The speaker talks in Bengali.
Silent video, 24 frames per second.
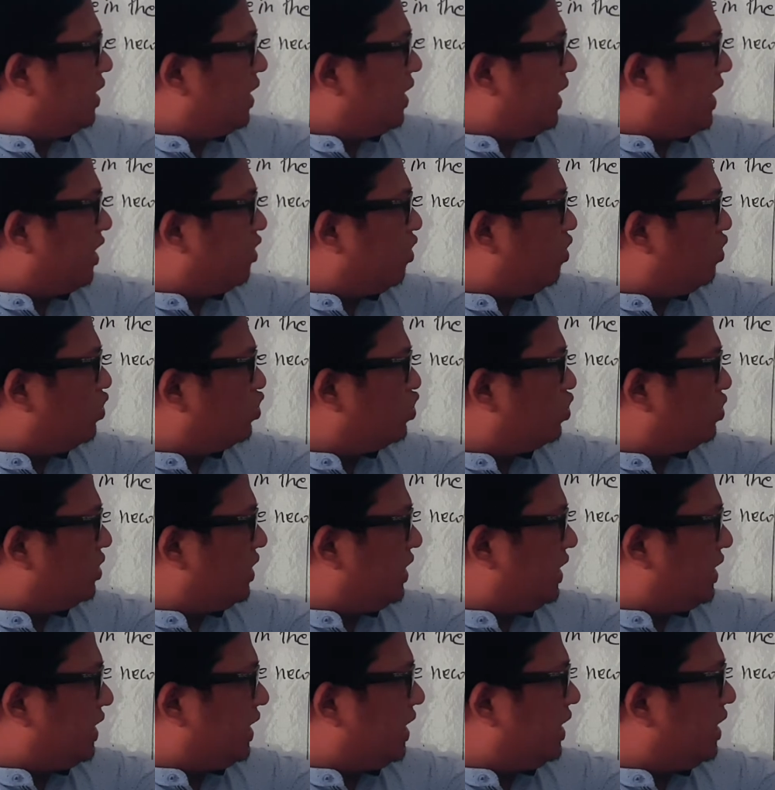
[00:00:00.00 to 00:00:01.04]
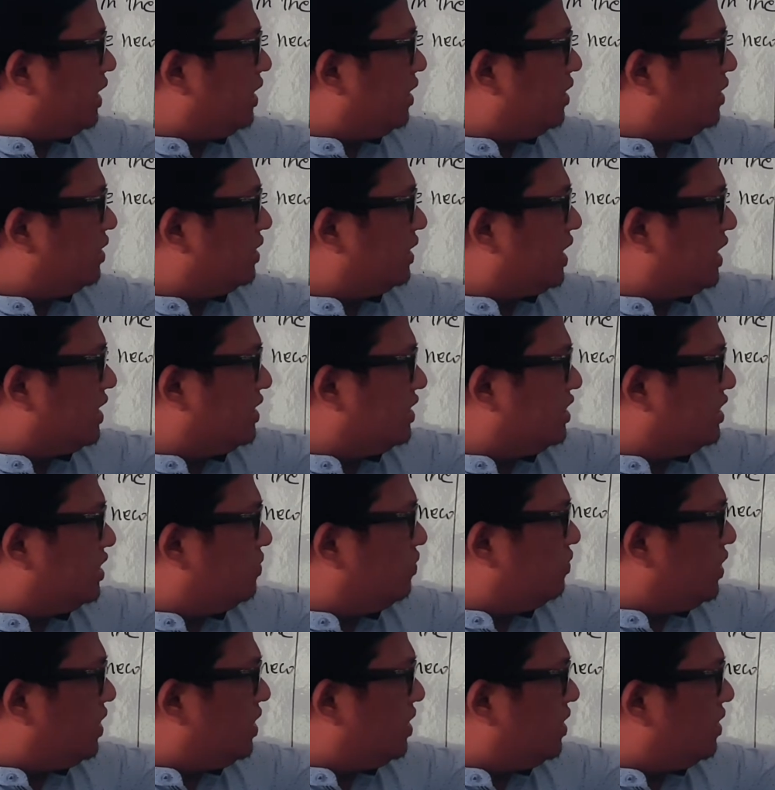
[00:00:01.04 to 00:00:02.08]
এক অংশ থেকে
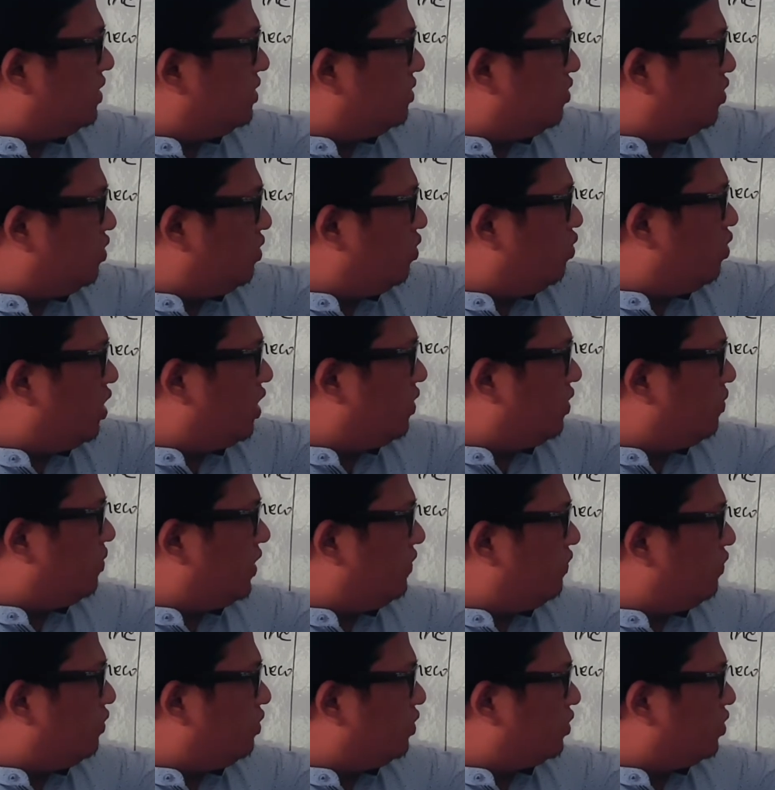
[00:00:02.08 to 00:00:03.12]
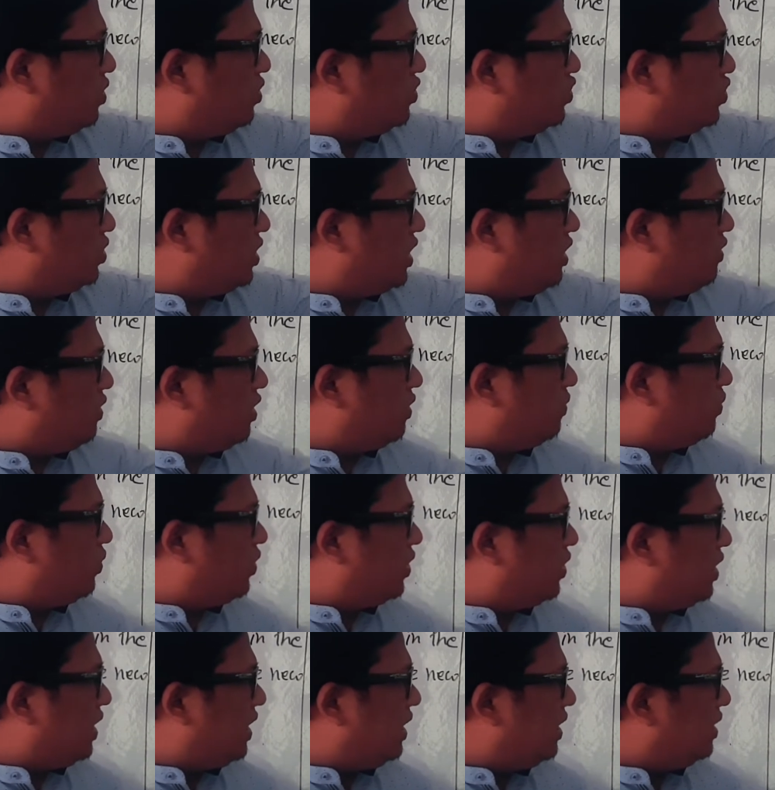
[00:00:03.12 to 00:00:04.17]
তানজিমের ওয়ান বাই ফোর্থ অংশ দেওয়ার
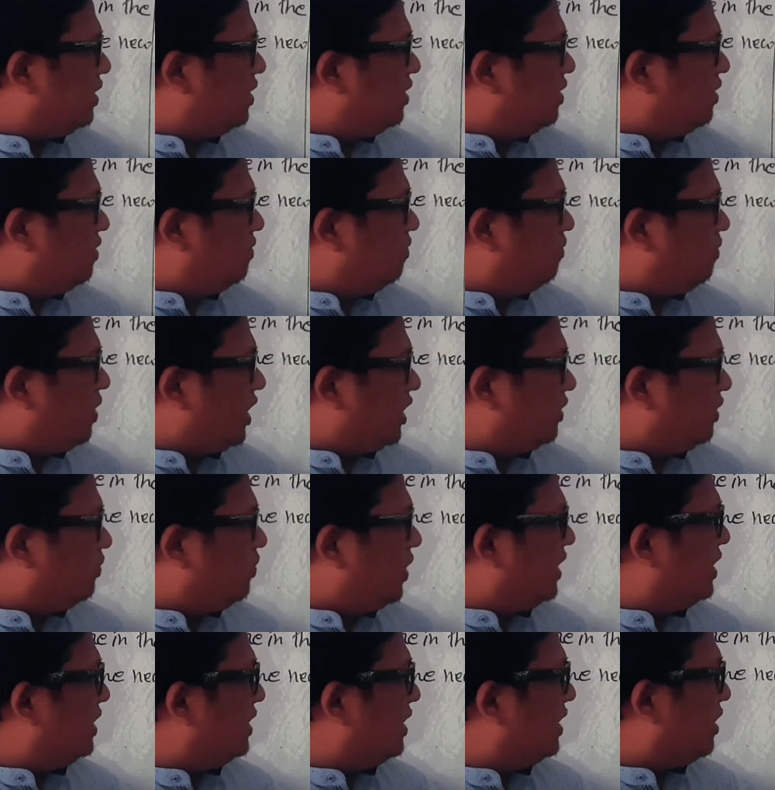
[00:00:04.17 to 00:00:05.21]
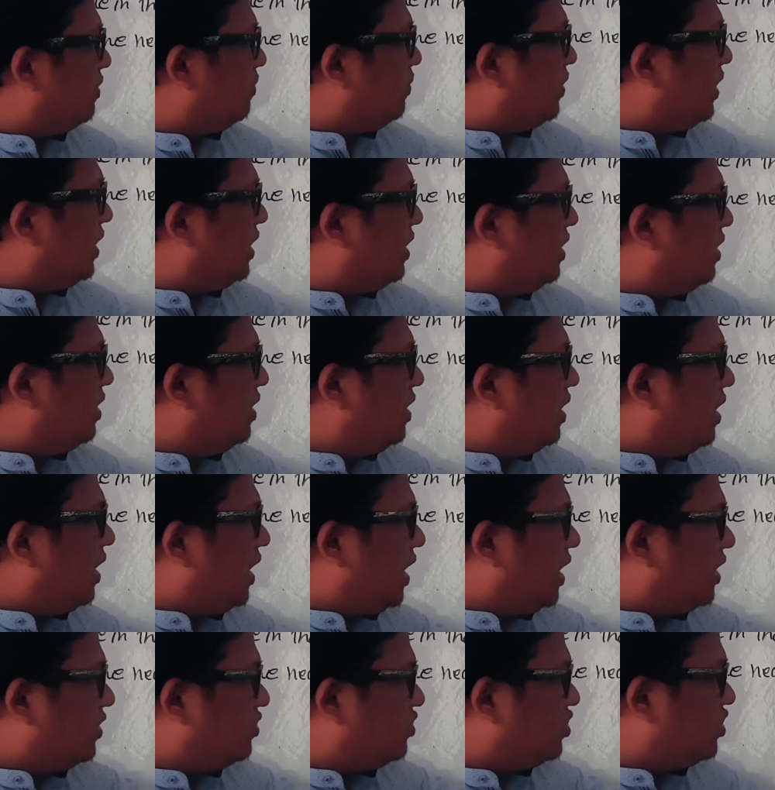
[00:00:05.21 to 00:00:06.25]
পরে বাদ বাকি থাকবে
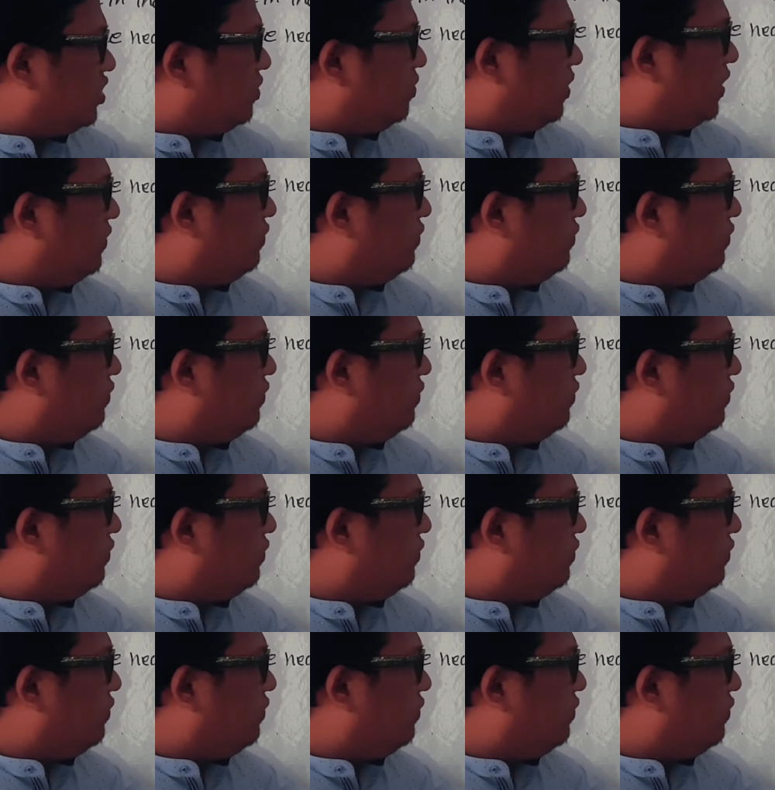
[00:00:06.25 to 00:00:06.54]
আর থ্রি বাই